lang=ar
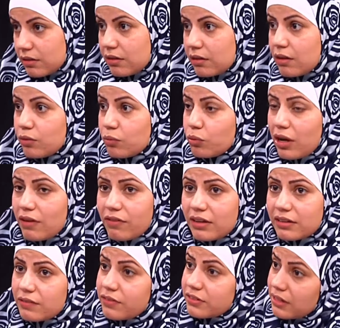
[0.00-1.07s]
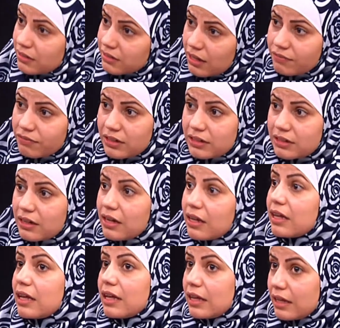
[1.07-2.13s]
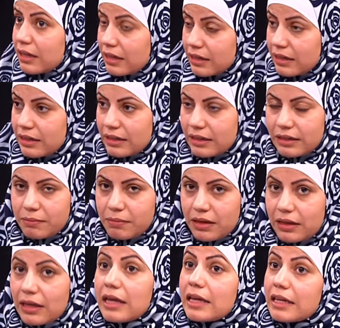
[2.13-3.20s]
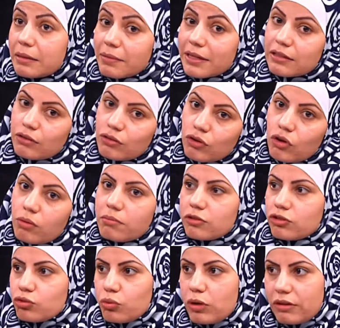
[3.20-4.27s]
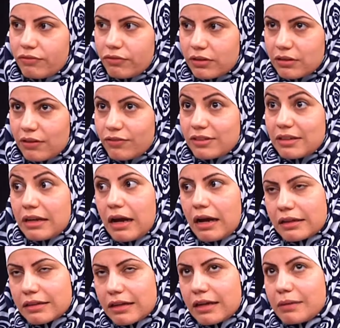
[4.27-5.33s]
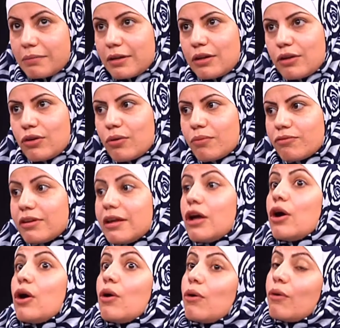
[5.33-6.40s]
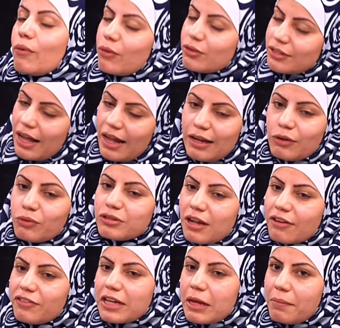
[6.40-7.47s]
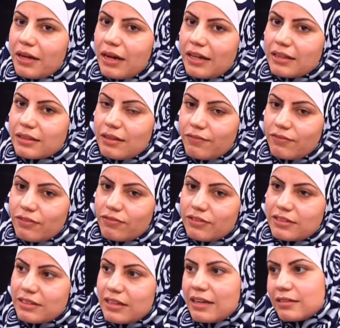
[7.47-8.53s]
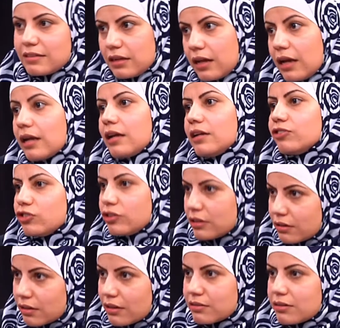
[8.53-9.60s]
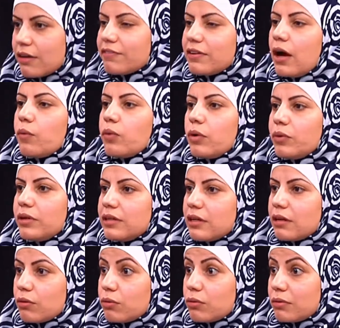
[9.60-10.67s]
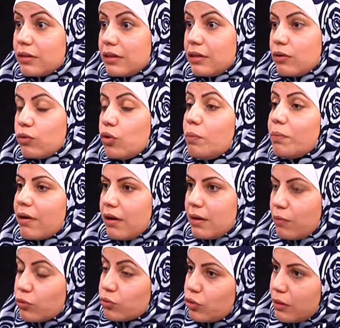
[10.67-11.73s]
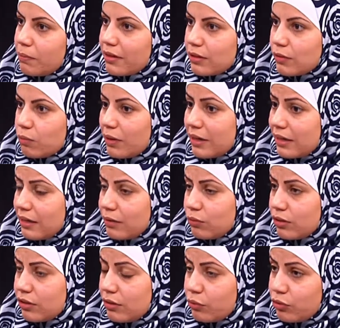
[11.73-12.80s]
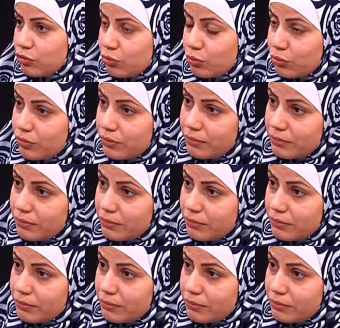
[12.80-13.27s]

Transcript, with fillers: قانون مكافحة الفساد كان في عندنا آه، حمايه يمكن اليوم شوي في تفصيل اكثر يمكن صار اليوم في قانون صار في وصحيح وصار في كمان حتى في في سياسه الهيئه الجديده صار في اولويه كبرى لموضوع حمايه المبلغين والشهود